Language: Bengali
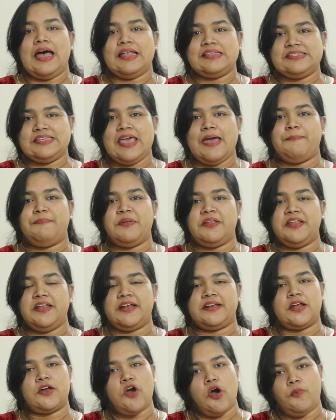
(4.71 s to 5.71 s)
আজকে আপনাদের
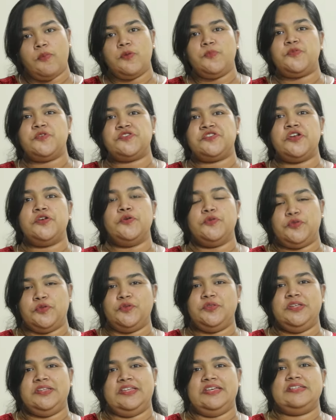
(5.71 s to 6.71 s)
একটা কমন প্রশ্নের
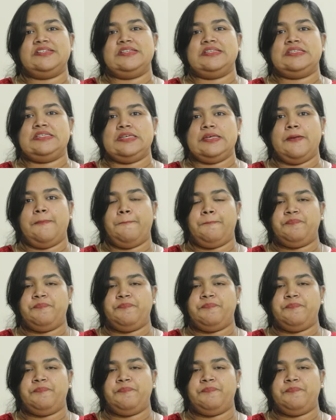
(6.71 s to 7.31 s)
উত্তর দিতে এসেছি